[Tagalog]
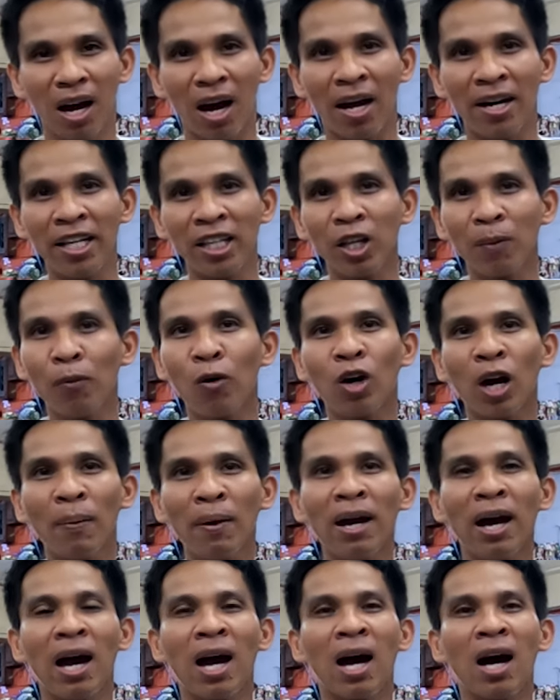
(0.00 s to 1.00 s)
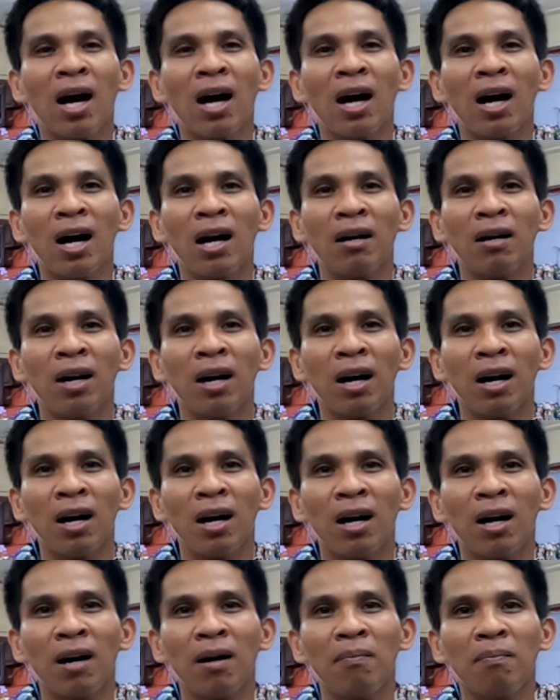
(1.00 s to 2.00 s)
Ah, Andito po kami, uh,
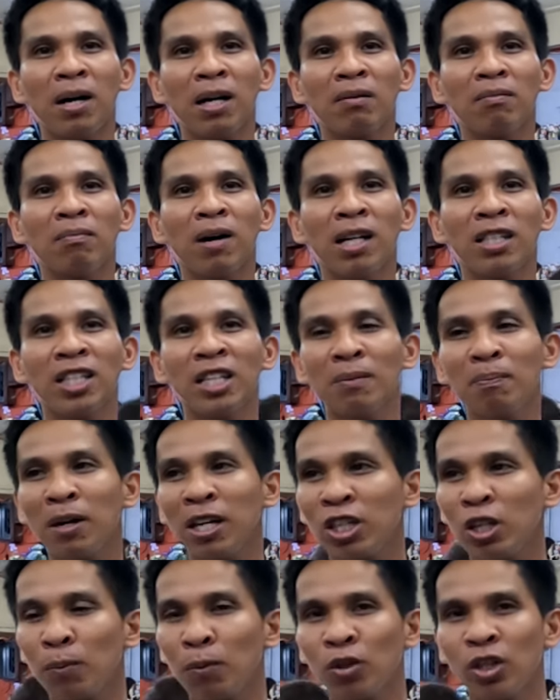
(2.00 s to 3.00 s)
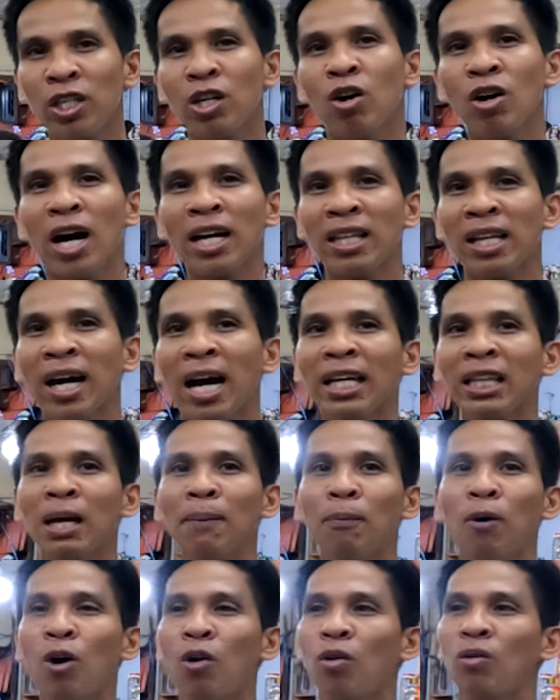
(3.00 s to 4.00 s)
uh, mag mag po sa inyo. Lahat ng
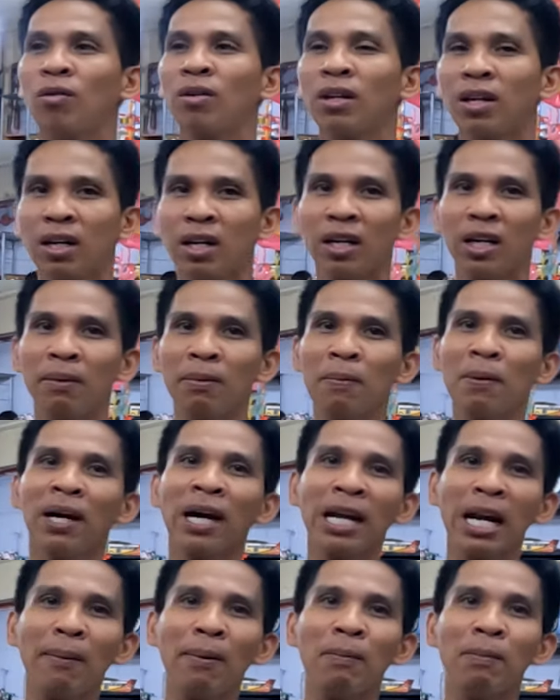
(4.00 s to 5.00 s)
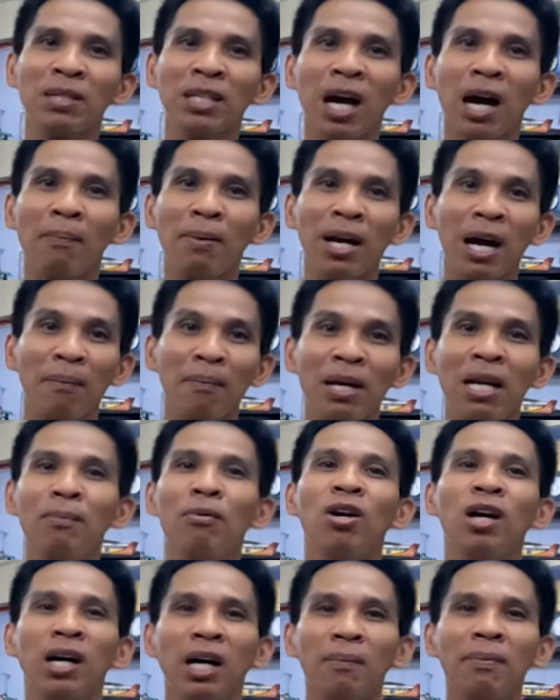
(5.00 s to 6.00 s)
item po, ibibigay namin. Basta may
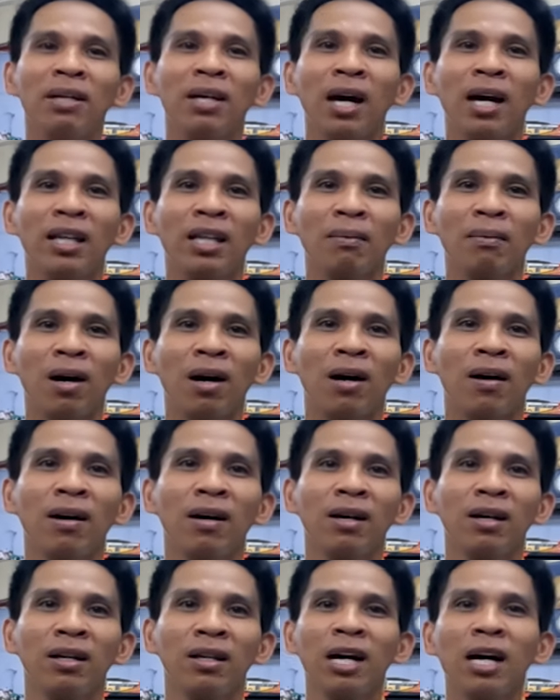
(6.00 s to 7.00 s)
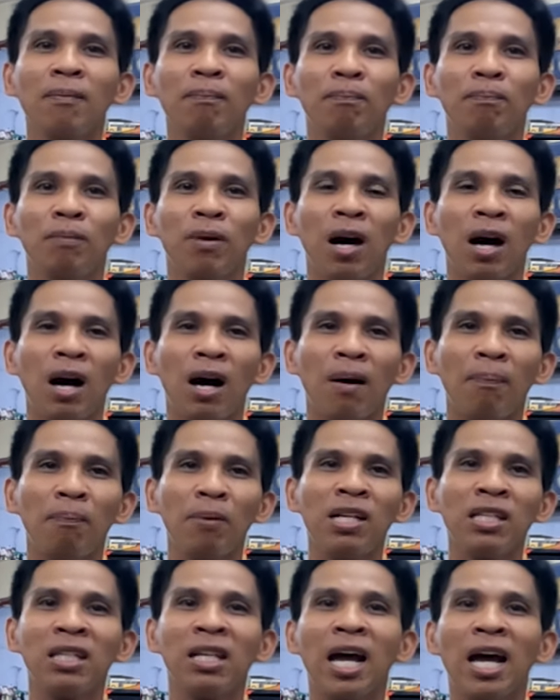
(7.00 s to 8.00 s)
available lang kaming item ah. Yan, uh,
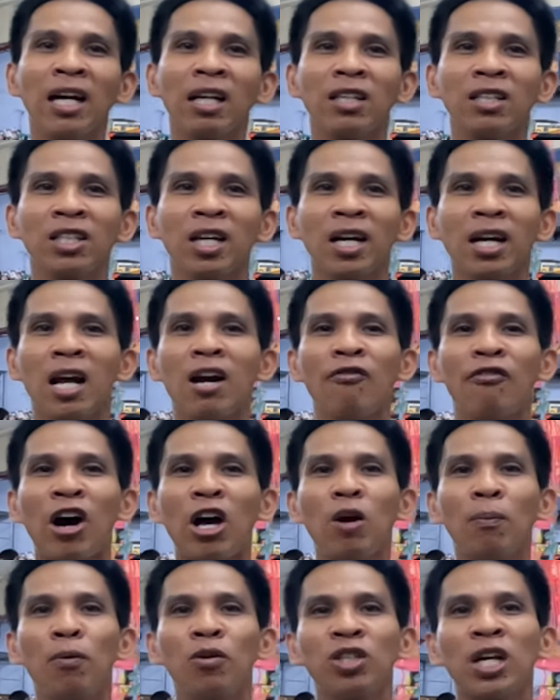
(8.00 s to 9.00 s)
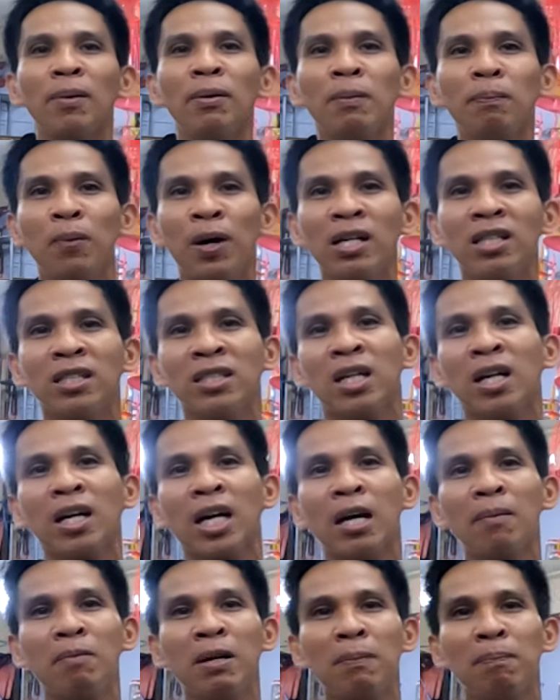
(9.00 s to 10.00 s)
please like, share, and follow po sa aming page at saka
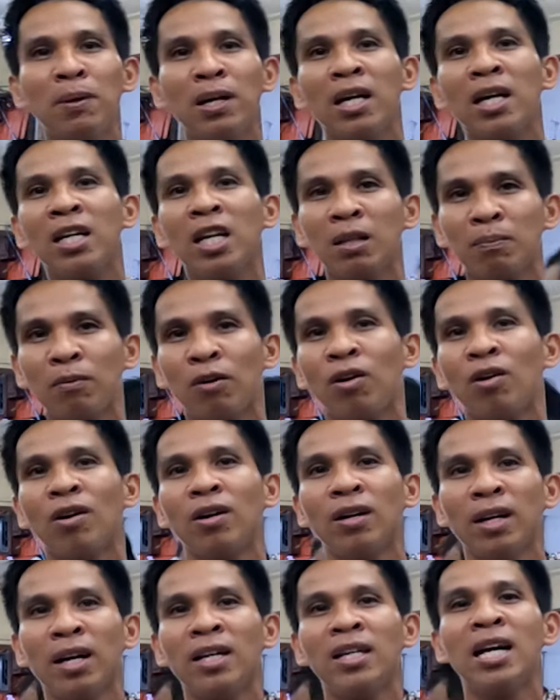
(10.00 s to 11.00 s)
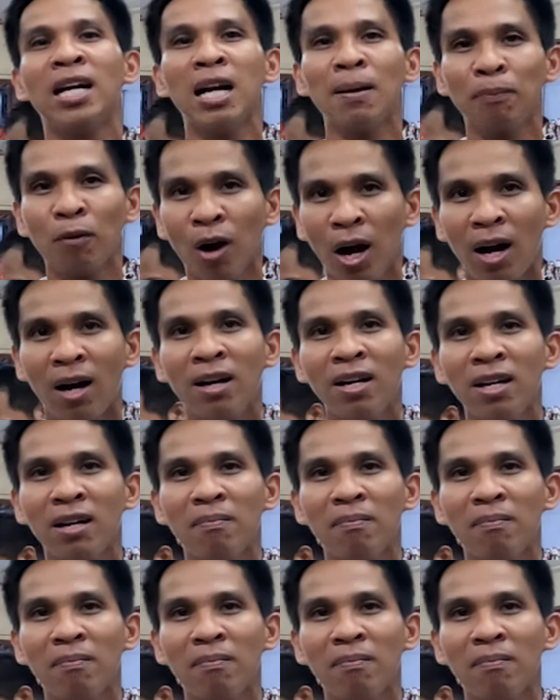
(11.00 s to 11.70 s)
kay BP Edit po. Yan, yan lang po ah.